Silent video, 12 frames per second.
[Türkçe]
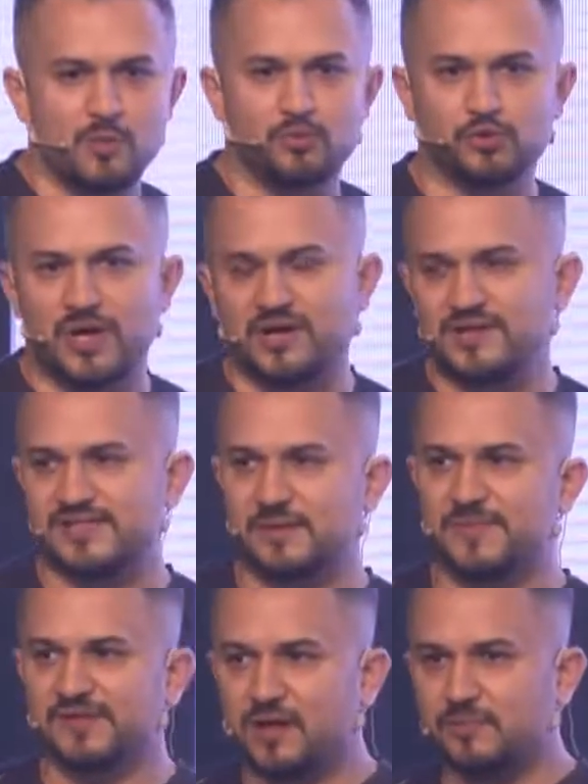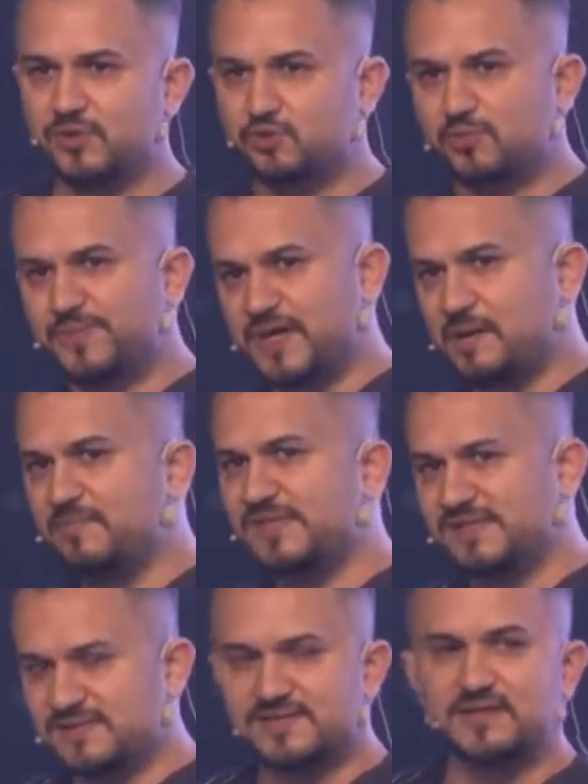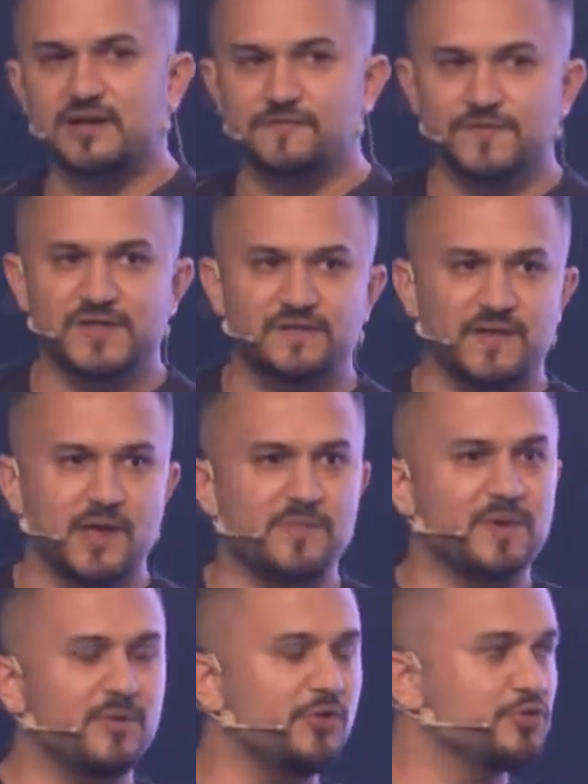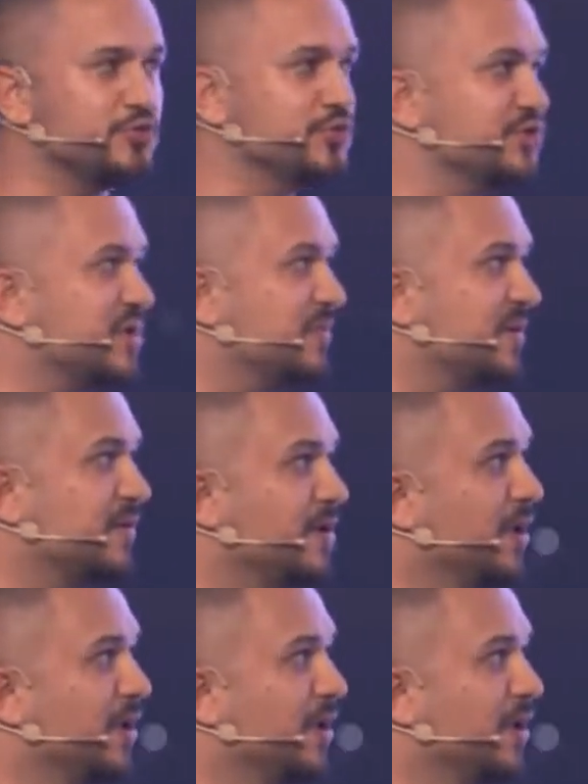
Bunu aynı zamanda Amazon Prime Business tarafında da yapabiliyorsunuz ama